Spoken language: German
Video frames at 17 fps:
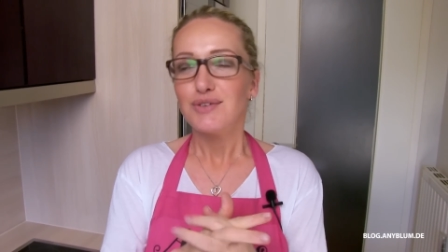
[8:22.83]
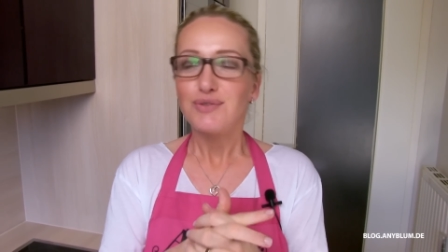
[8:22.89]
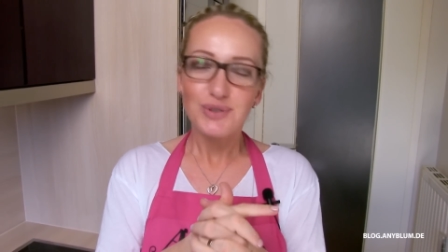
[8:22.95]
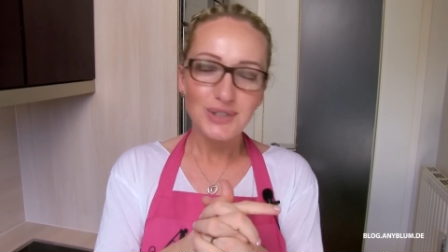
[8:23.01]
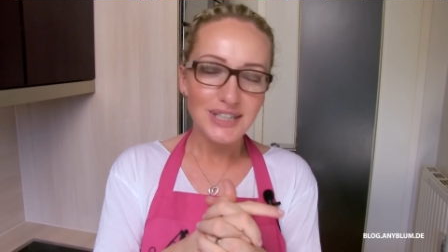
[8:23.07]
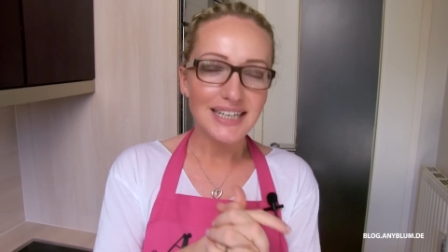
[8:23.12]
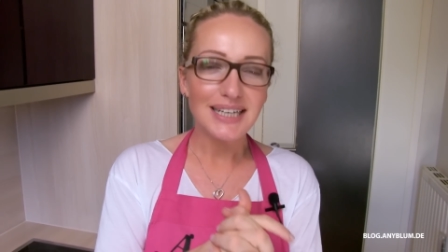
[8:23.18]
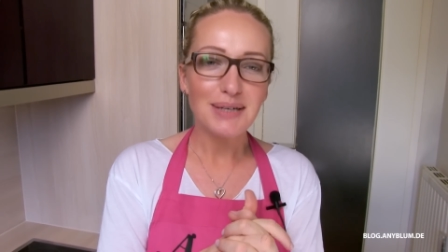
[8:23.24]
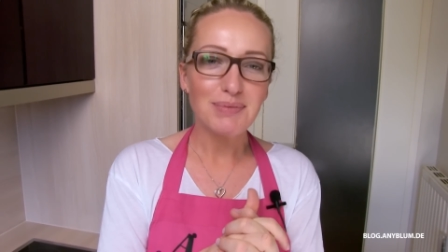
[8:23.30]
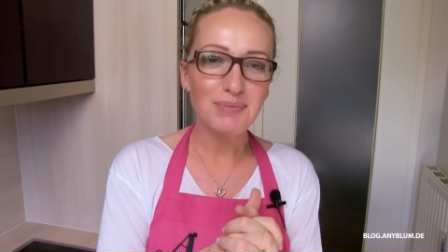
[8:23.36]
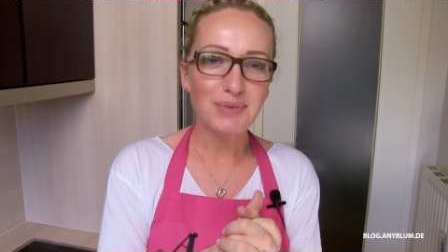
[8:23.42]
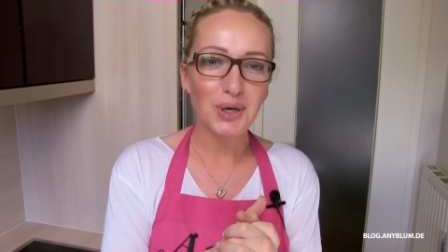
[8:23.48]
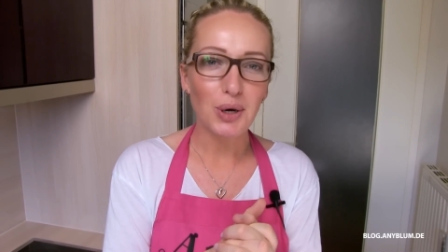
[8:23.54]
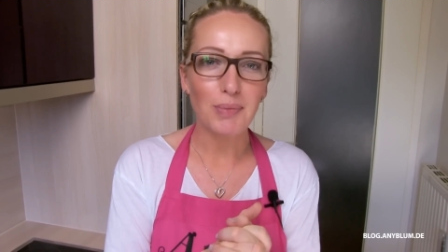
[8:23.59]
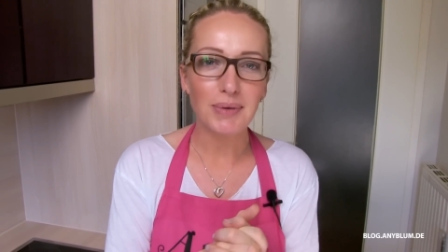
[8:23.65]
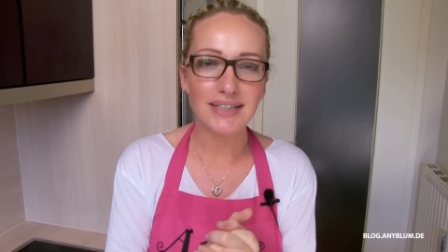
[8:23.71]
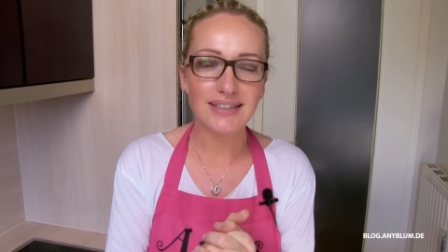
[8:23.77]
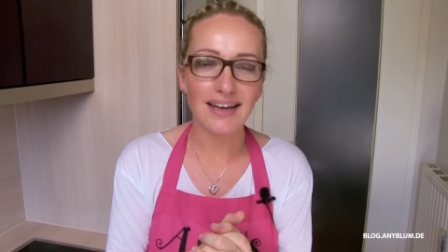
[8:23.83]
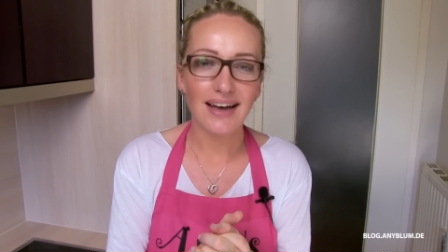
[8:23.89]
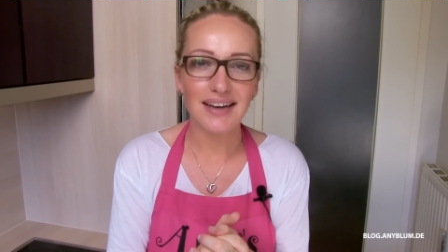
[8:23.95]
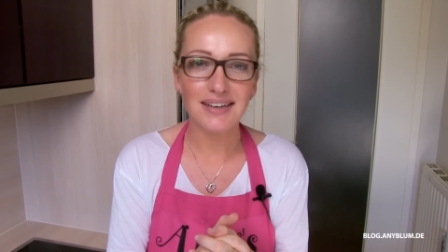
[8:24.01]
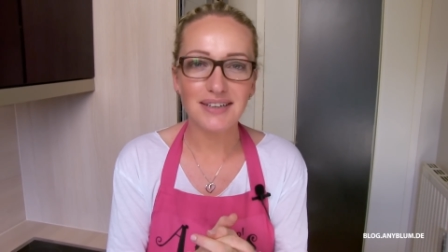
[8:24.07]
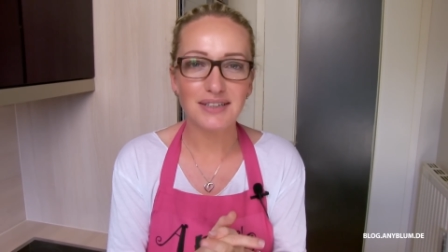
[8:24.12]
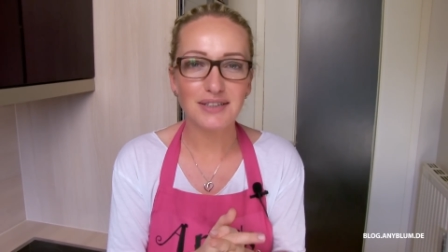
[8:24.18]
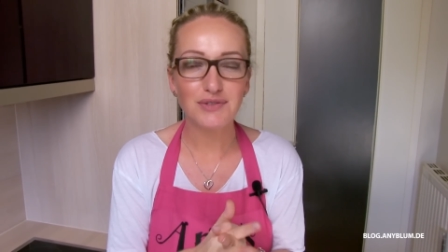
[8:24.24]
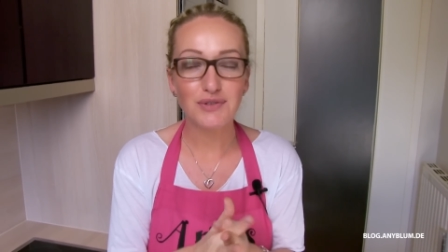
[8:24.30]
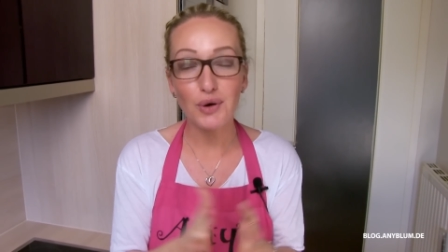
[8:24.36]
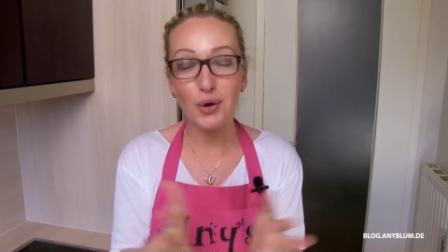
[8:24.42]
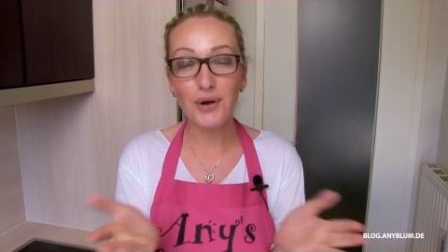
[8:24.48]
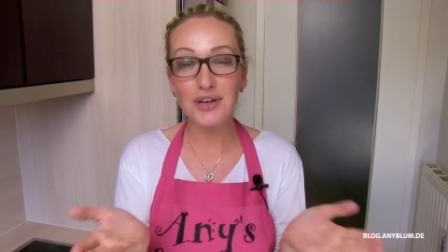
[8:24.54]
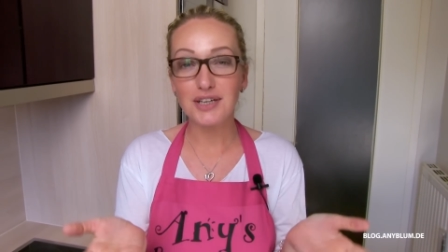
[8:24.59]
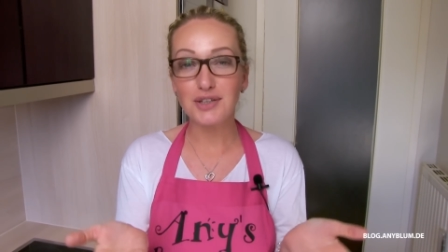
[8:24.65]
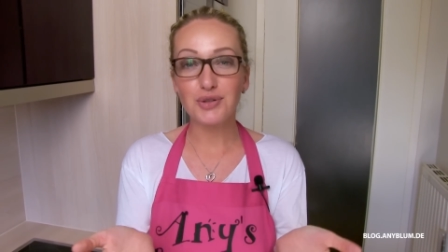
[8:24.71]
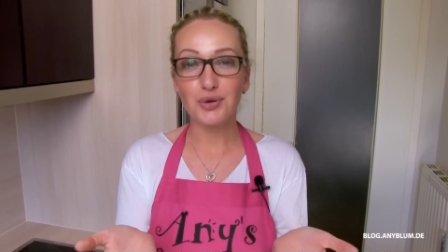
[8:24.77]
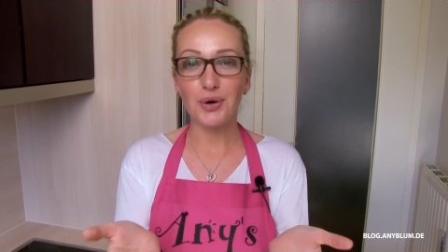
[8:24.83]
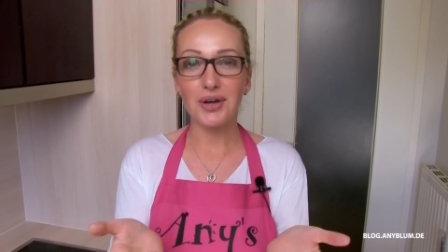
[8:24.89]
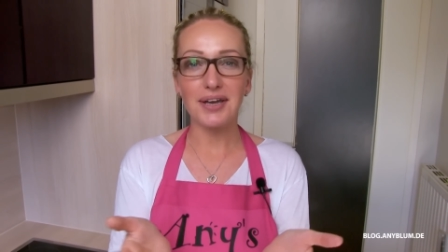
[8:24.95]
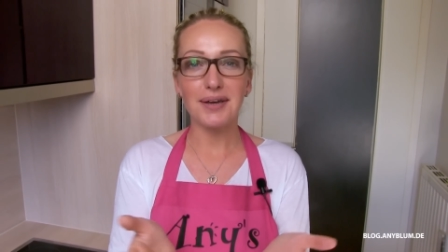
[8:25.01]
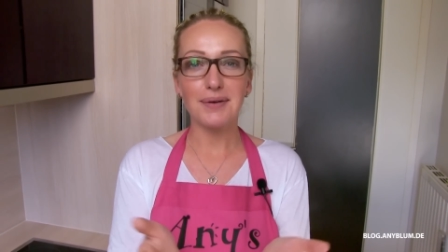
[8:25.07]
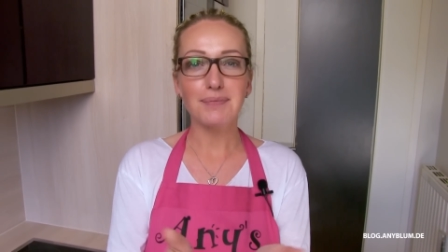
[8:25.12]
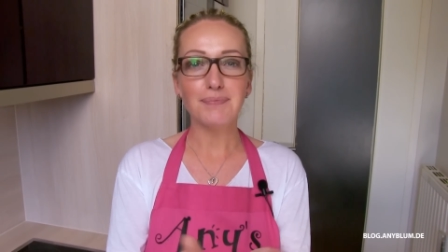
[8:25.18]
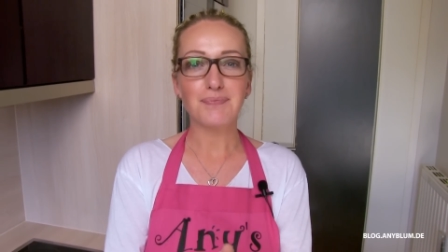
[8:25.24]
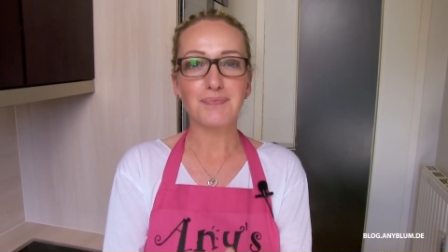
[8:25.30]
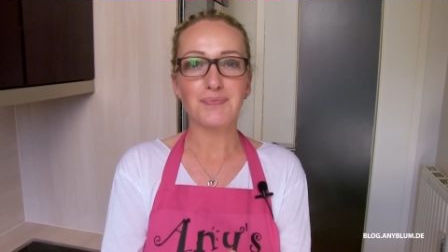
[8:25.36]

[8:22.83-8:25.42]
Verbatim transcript: für die lieben Kommentare, für eure Treue